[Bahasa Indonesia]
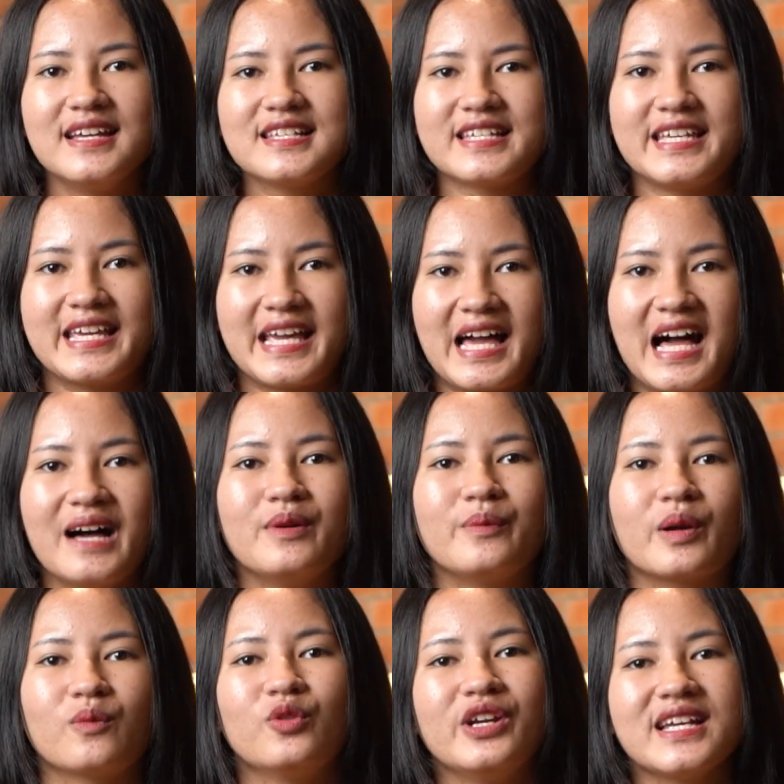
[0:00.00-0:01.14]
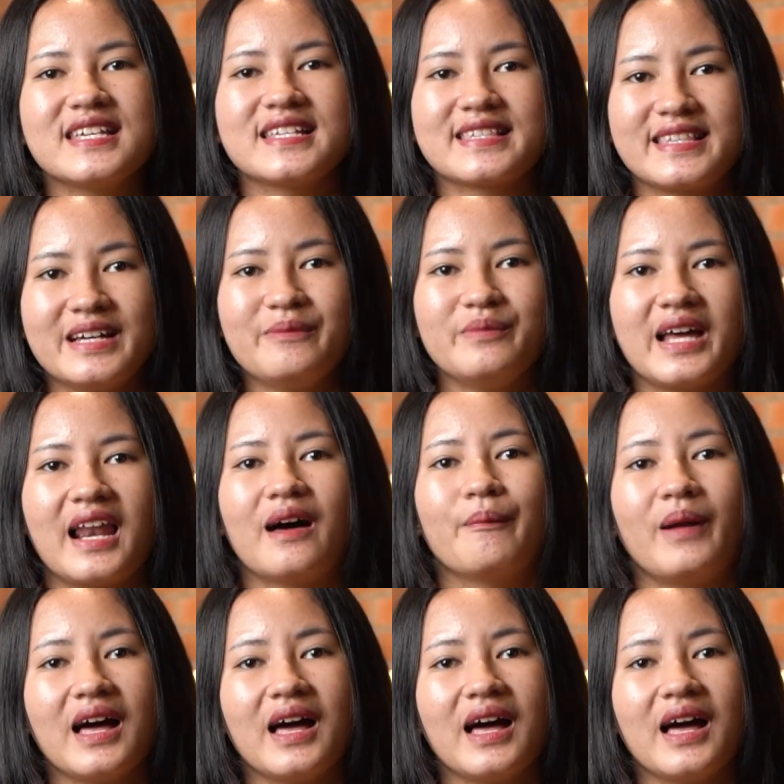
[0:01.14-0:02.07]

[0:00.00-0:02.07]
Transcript: sehingga mempermudah sistem dalam